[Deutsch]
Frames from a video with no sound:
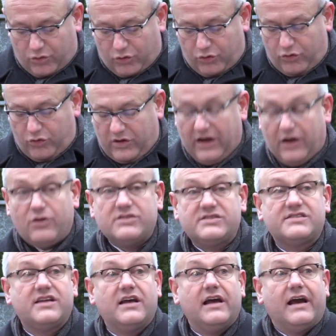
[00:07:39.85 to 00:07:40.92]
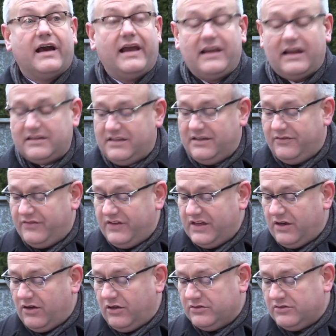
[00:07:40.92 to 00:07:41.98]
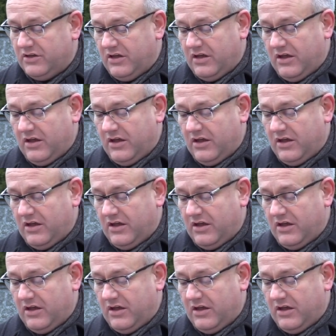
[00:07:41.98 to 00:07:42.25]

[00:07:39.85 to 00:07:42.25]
Holocaust relativieren